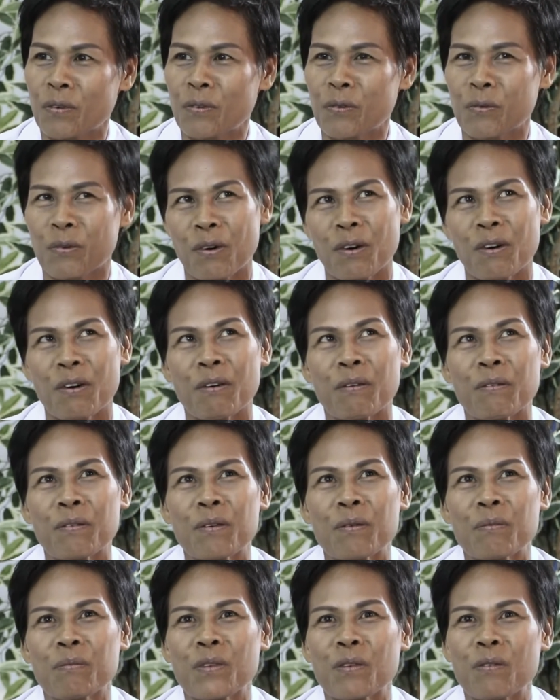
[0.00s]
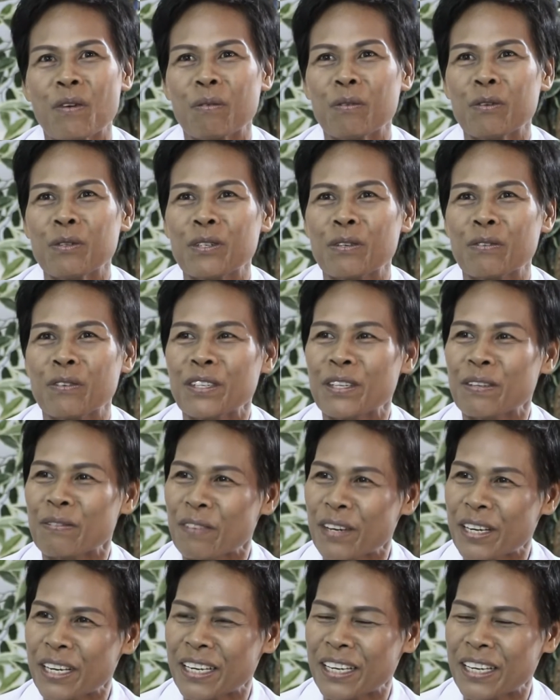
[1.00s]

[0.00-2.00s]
หนูก็มีความรู้สึกว่าทำไม